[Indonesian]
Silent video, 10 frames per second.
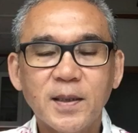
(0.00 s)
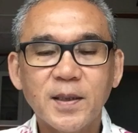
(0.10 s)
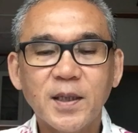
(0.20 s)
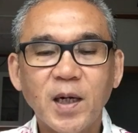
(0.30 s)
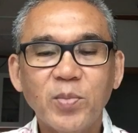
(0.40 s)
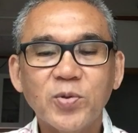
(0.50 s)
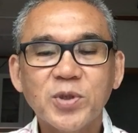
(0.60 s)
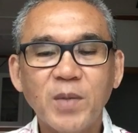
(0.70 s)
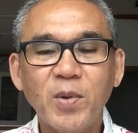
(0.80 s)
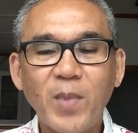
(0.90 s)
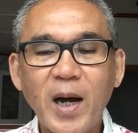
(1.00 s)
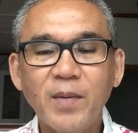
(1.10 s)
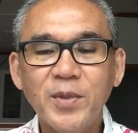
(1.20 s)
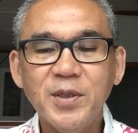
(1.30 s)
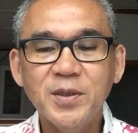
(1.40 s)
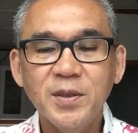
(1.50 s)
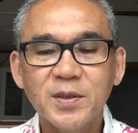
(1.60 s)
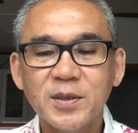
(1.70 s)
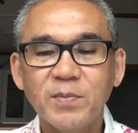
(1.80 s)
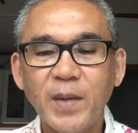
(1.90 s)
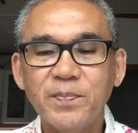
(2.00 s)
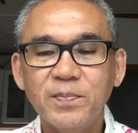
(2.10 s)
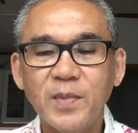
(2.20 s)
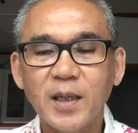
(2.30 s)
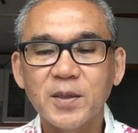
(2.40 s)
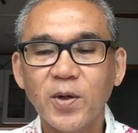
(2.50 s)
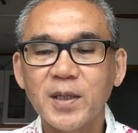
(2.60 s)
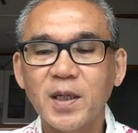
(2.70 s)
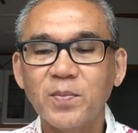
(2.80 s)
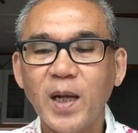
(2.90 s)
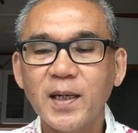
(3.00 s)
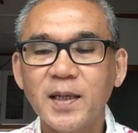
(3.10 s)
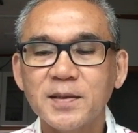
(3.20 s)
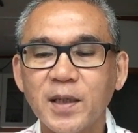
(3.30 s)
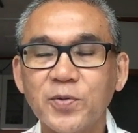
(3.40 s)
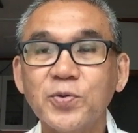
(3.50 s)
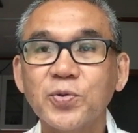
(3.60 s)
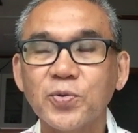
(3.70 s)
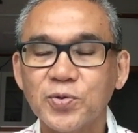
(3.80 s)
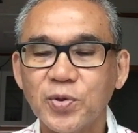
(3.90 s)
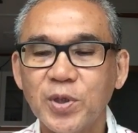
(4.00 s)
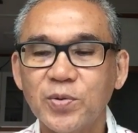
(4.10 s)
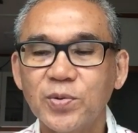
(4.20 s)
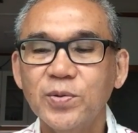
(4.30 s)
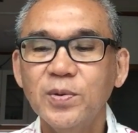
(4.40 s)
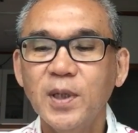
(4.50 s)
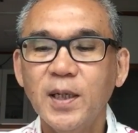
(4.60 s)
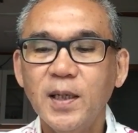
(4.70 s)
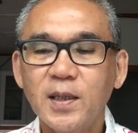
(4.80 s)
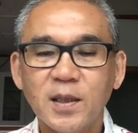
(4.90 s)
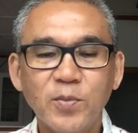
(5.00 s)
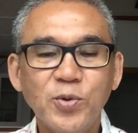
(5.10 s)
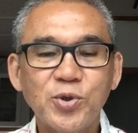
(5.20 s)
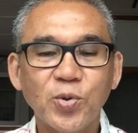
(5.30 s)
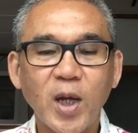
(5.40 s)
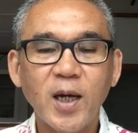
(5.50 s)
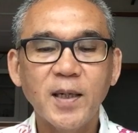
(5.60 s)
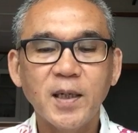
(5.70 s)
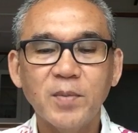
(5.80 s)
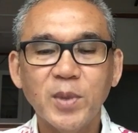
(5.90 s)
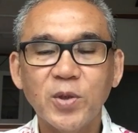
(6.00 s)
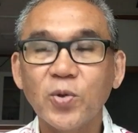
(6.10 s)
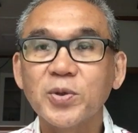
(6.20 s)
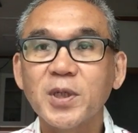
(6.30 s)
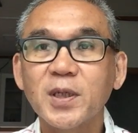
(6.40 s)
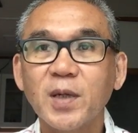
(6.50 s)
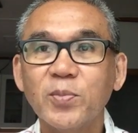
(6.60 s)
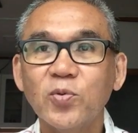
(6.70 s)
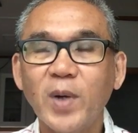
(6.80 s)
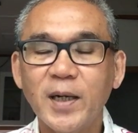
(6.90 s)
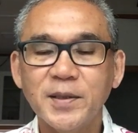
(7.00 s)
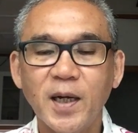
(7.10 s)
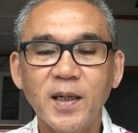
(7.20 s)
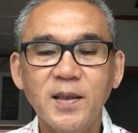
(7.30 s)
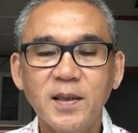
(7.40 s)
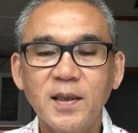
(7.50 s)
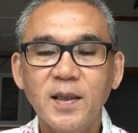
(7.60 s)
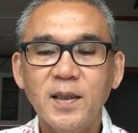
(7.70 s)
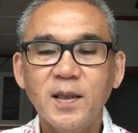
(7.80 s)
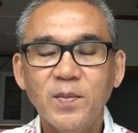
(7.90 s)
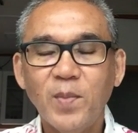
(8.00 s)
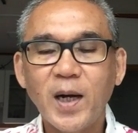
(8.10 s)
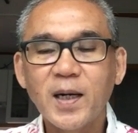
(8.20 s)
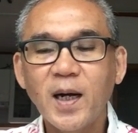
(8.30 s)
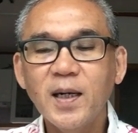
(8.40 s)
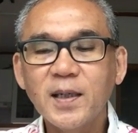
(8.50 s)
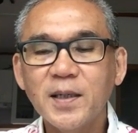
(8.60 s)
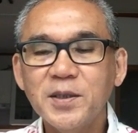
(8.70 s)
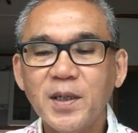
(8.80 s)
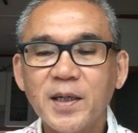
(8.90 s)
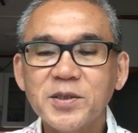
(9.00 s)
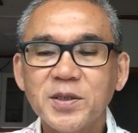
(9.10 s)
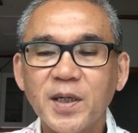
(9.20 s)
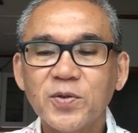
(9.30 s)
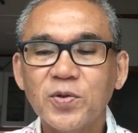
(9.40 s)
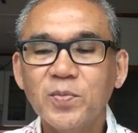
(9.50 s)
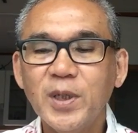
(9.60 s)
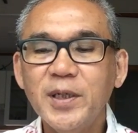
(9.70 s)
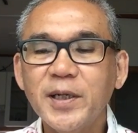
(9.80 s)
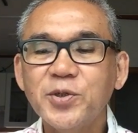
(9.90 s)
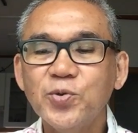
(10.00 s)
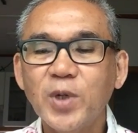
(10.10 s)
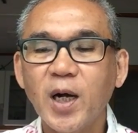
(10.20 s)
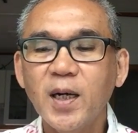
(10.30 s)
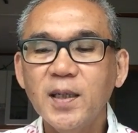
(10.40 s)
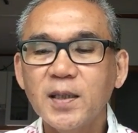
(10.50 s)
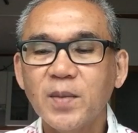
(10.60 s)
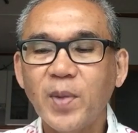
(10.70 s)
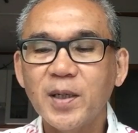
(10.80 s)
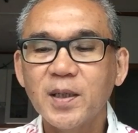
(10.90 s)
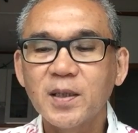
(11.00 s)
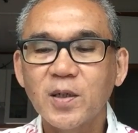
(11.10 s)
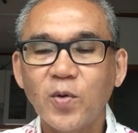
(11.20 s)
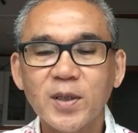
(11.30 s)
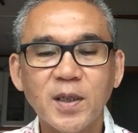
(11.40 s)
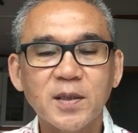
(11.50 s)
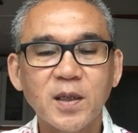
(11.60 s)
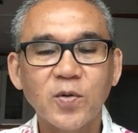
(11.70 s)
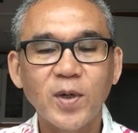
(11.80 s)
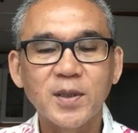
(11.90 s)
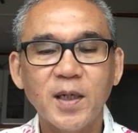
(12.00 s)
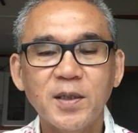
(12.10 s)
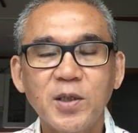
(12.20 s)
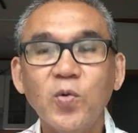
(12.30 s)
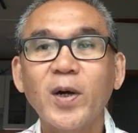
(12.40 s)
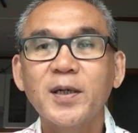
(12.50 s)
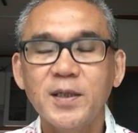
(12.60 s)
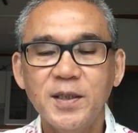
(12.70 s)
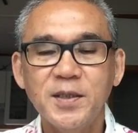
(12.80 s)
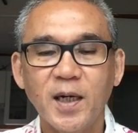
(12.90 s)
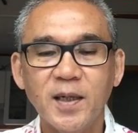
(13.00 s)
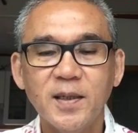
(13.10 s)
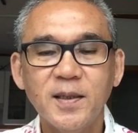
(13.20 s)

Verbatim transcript: Ketika berusaha memahami sebab atau latar belakang dari unsur-unsur itu, kemunculan dan bentuk serta perubahannya, maka kajian arsitektur melirik juga kepada kekuatan-kekuatan di luar dirinya,